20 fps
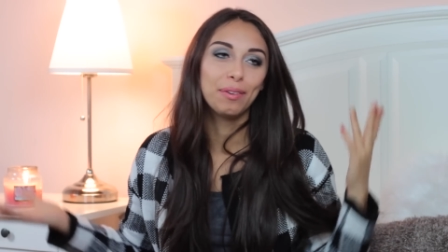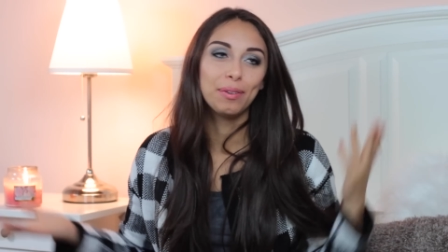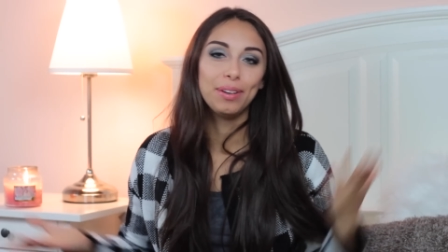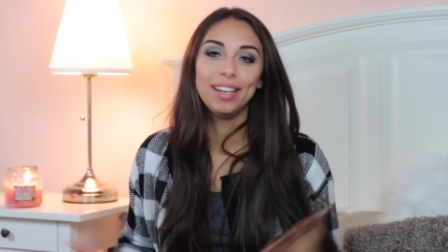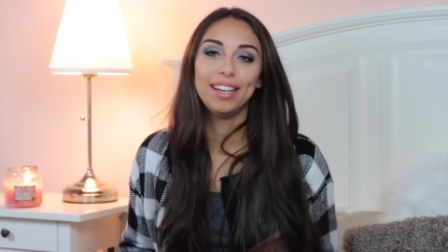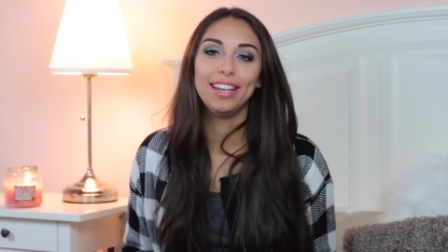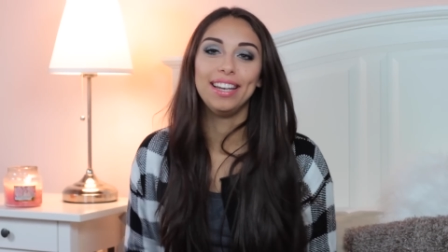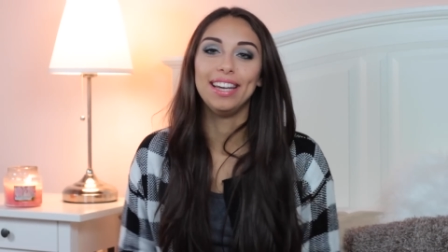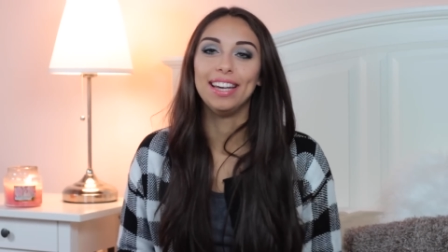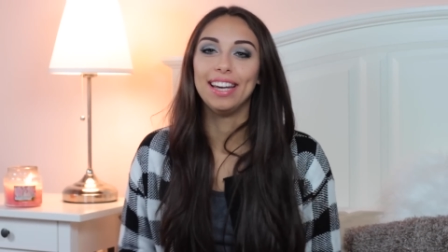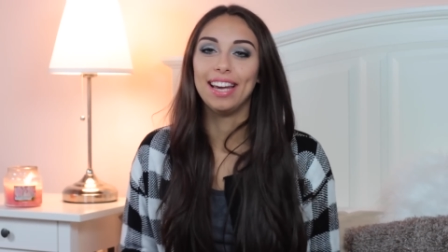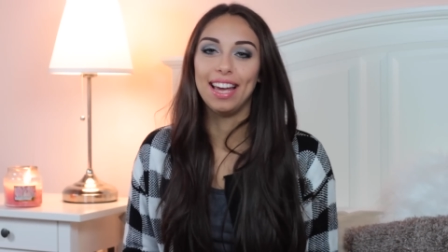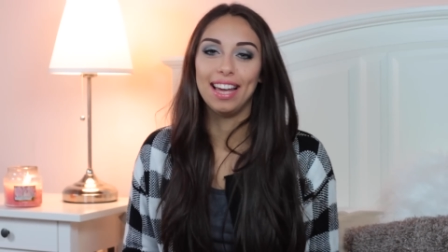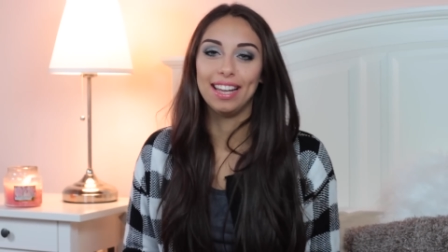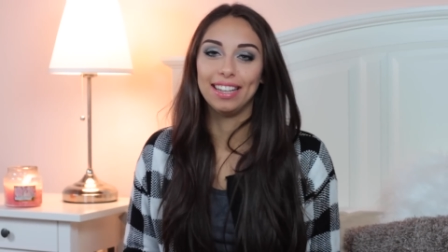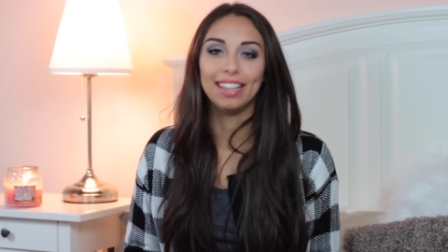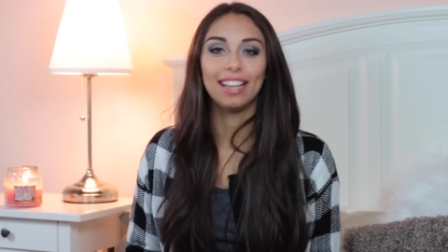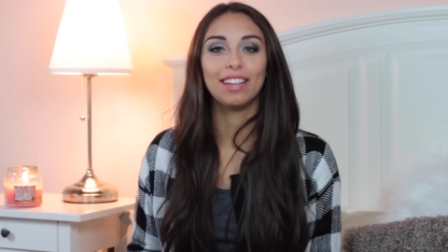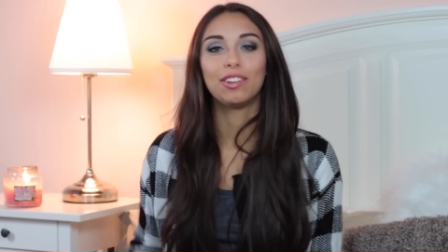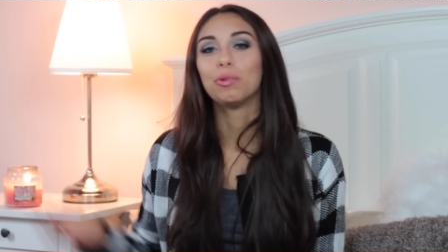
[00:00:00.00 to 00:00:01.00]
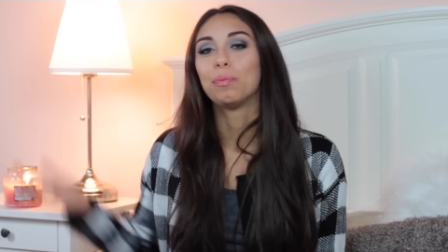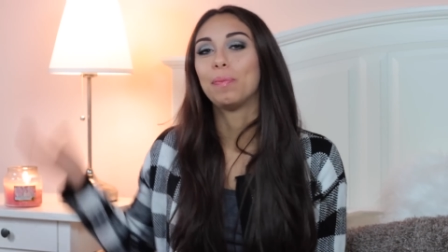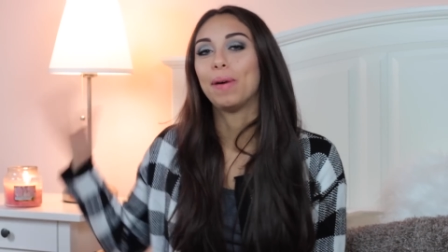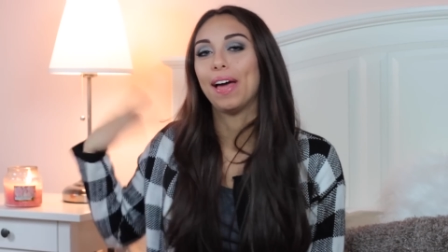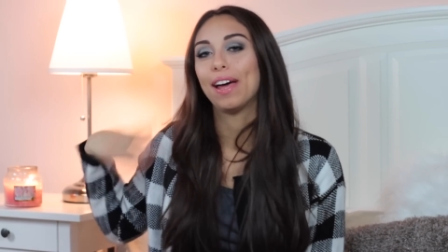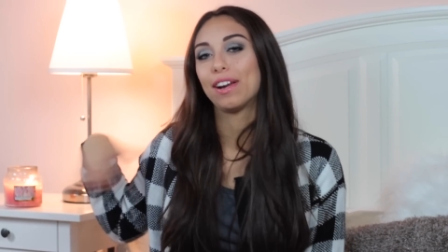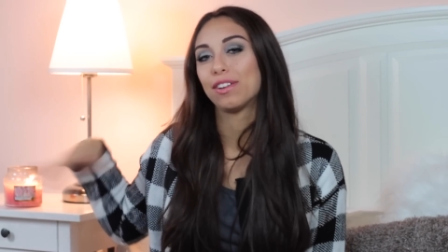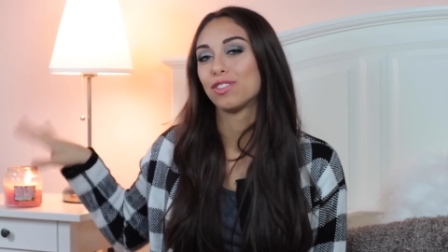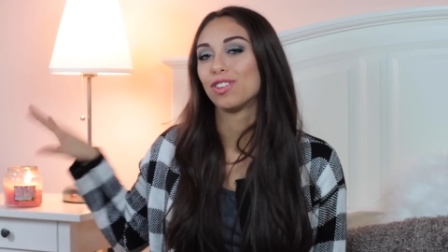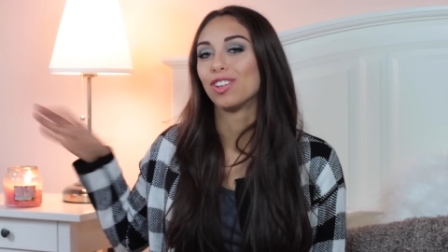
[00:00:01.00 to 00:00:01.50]
quindi è andato
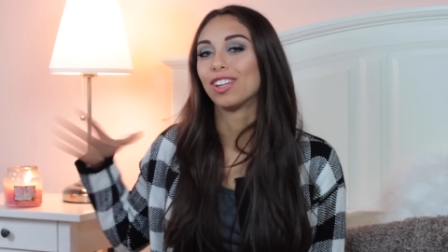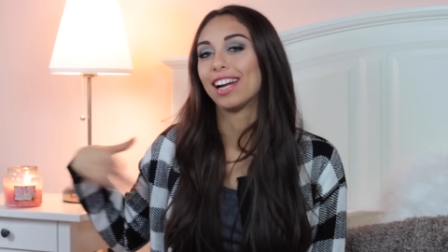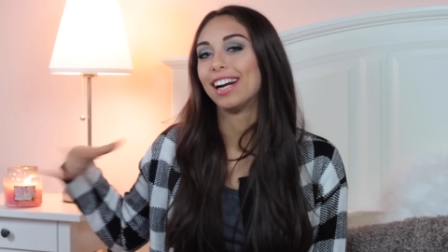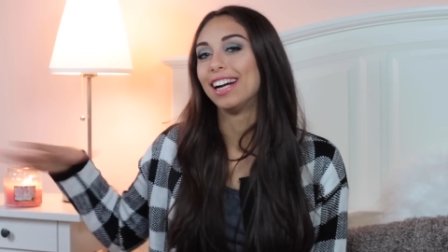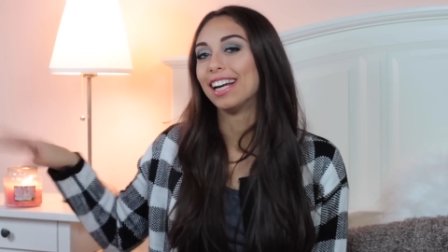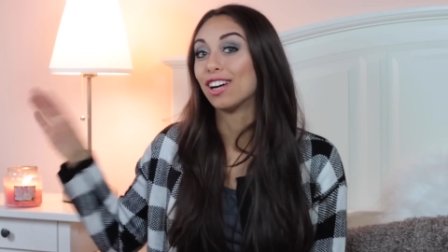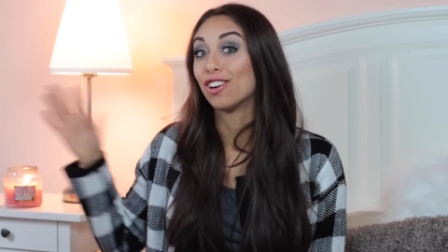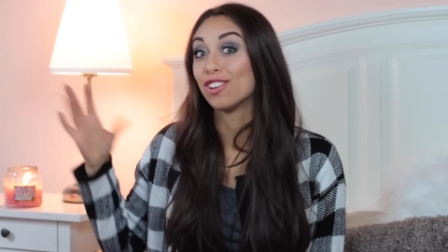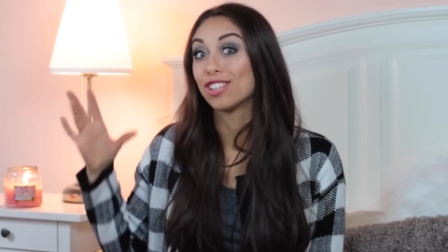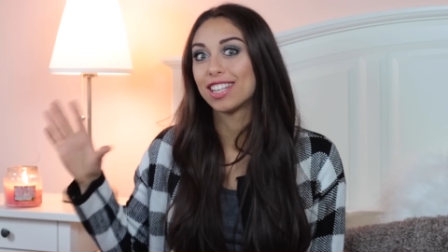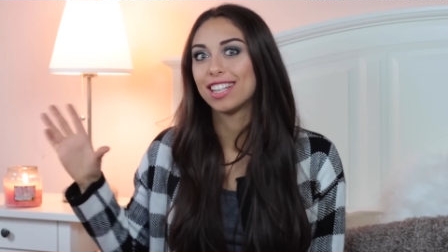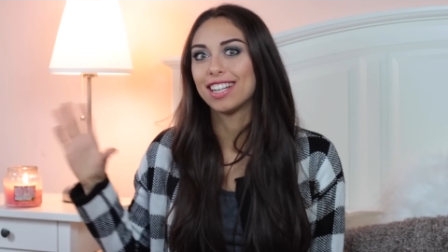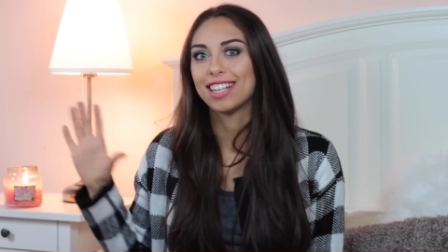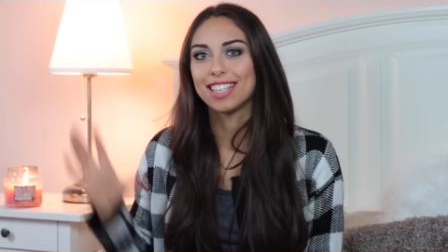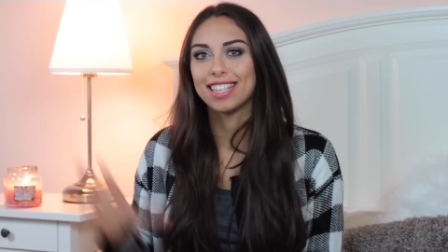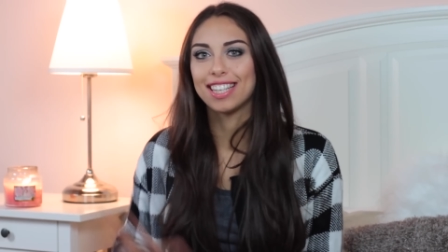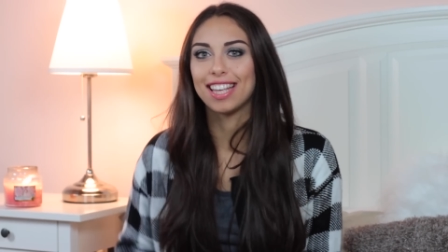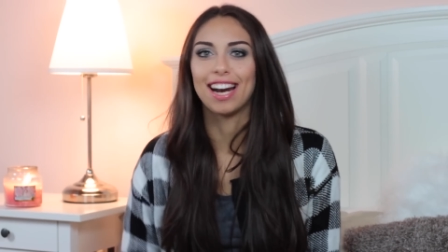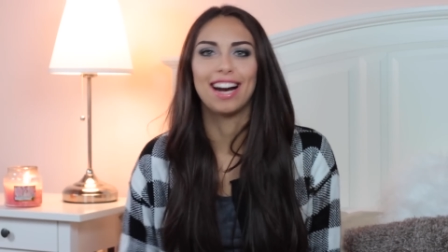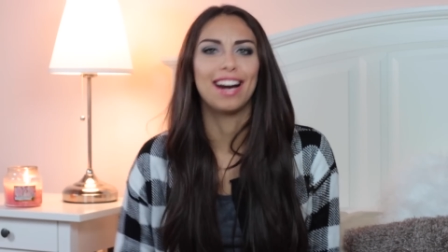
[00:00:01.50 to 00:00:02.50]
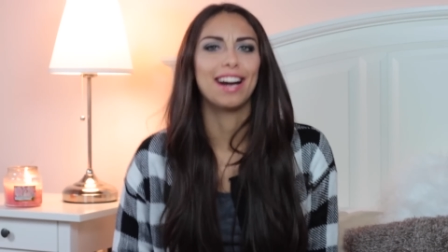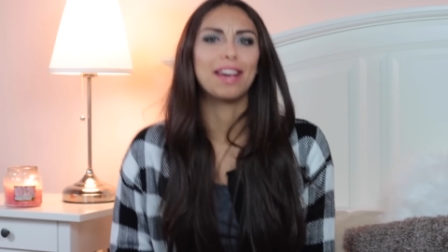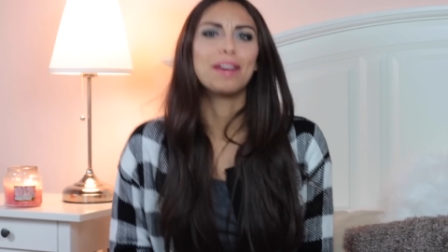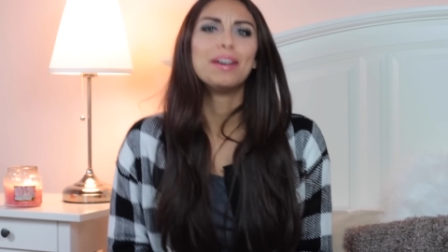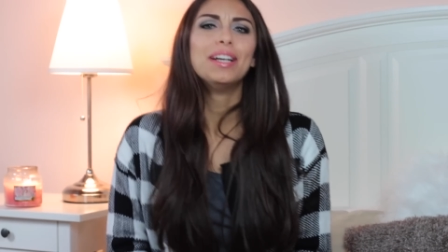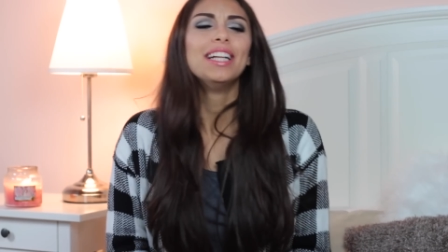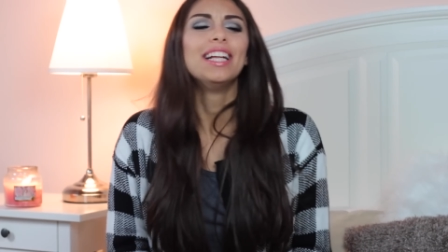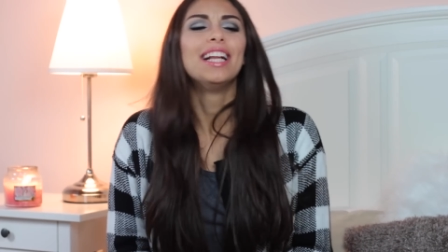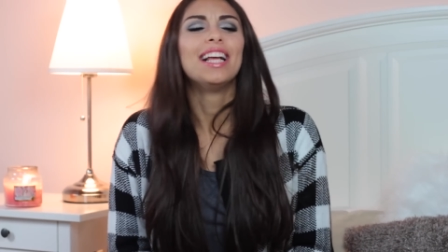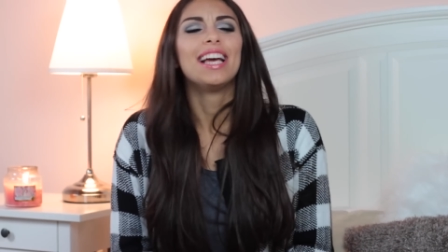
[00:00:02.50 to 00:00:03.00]
perso tra le cose da stirare.